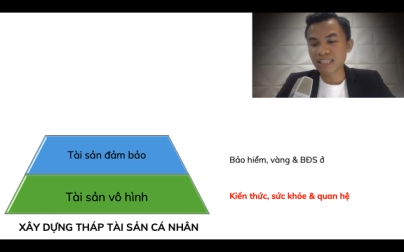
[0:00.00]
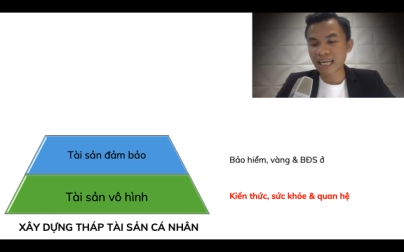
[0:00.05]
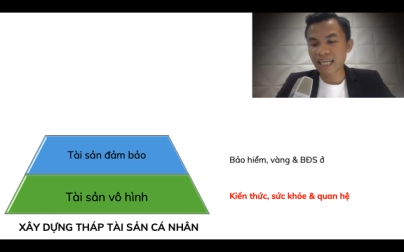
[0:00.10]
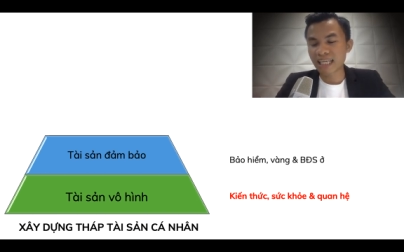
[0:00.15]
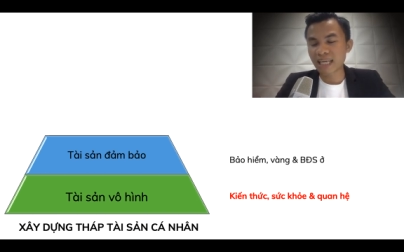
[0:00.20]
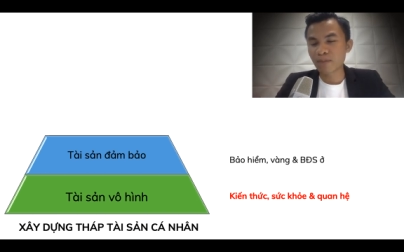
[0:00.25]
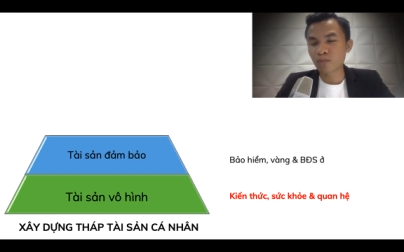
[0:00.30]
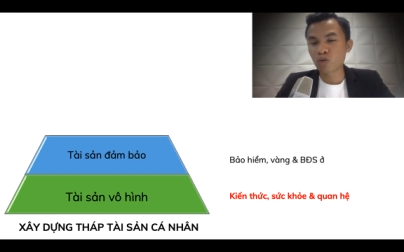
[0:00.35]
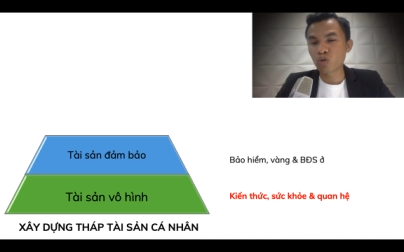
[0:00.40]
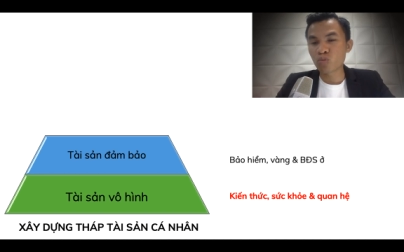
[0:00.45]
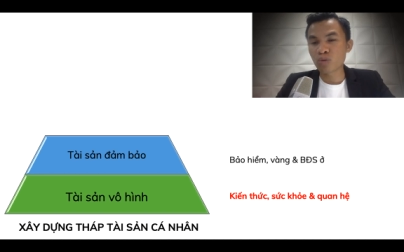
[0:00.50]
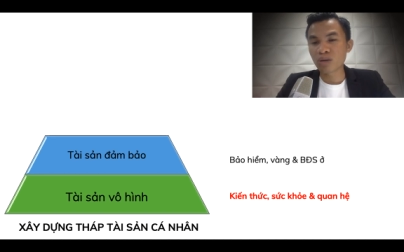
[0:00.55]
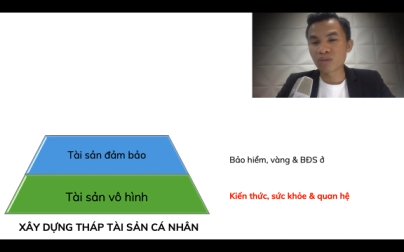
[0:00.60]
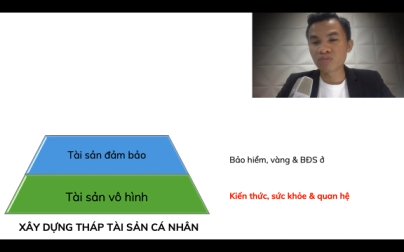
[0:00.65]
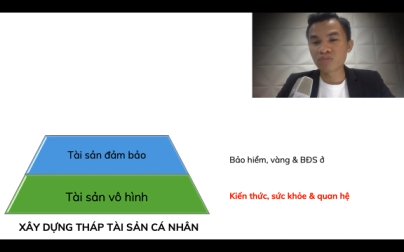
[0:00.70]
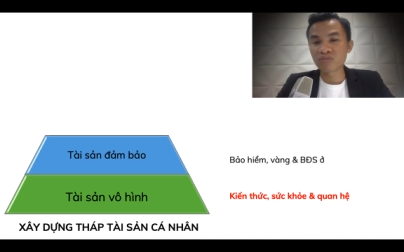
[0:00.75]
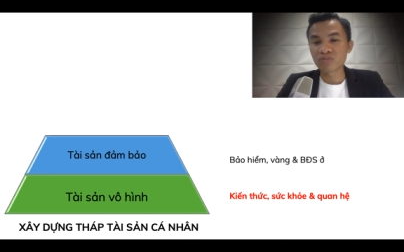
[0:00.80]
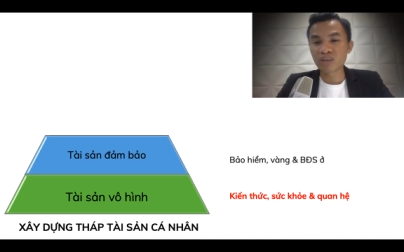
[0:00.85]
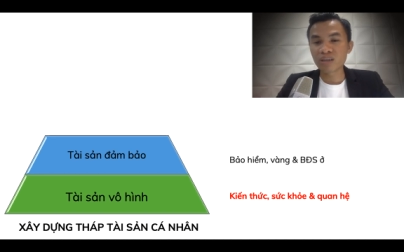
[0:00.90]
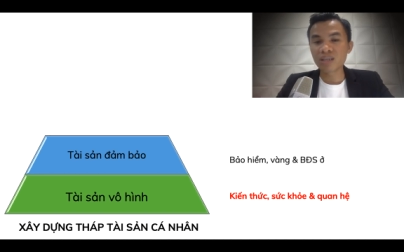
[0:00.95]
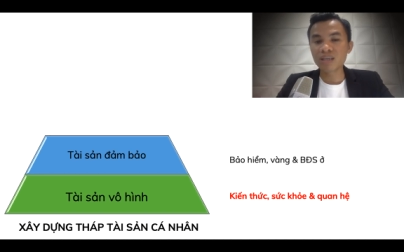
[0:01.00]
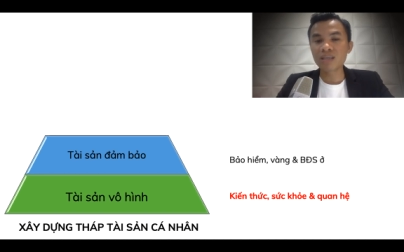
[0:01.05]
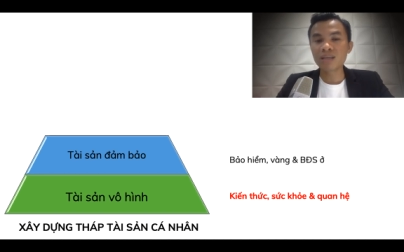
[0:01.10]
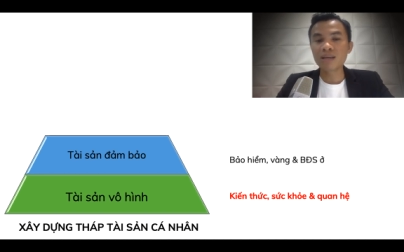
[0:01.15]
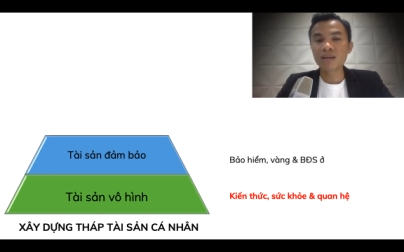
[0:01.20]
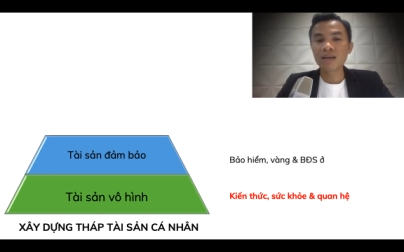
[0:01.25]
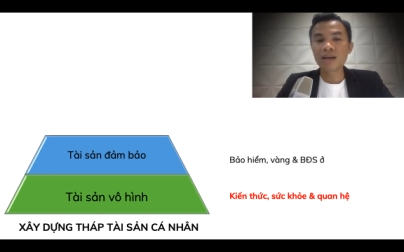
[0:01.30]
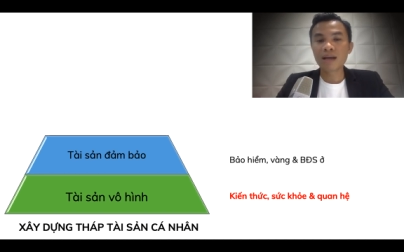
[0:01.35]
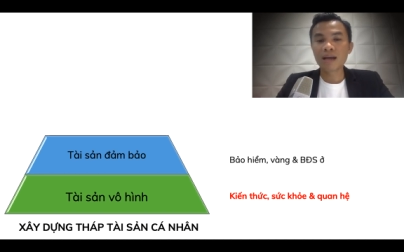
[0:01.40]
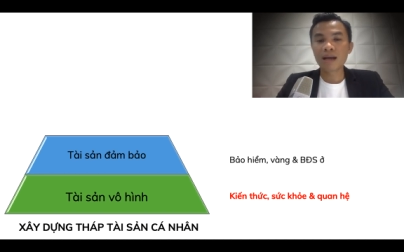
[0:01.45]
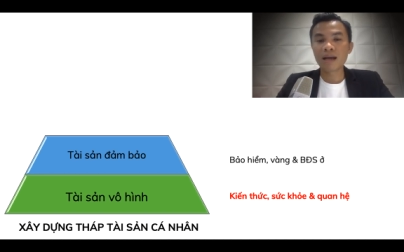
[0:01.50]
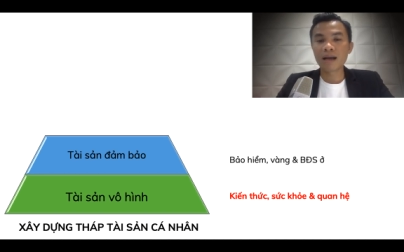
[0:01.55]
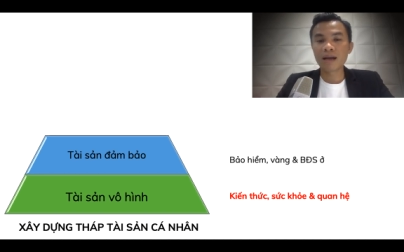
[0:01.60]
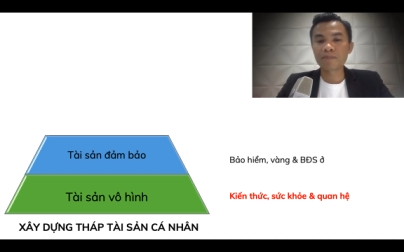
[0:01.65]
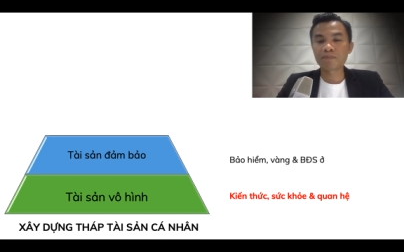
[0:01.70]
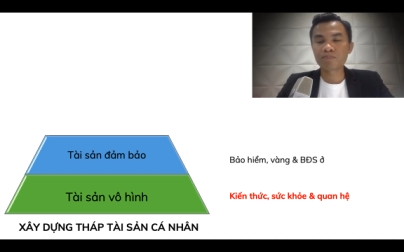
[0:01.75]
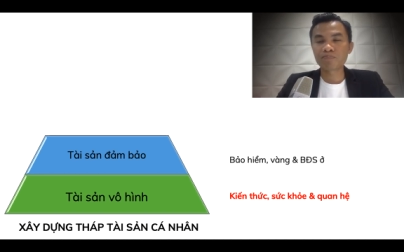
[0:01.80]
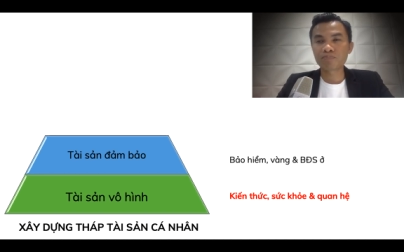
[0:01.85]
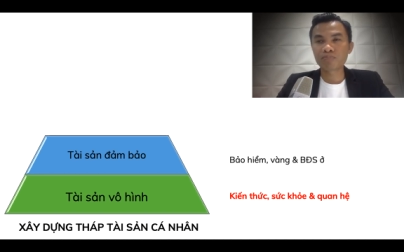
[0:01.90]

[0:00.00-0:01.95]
trải nghiệm của mình với à,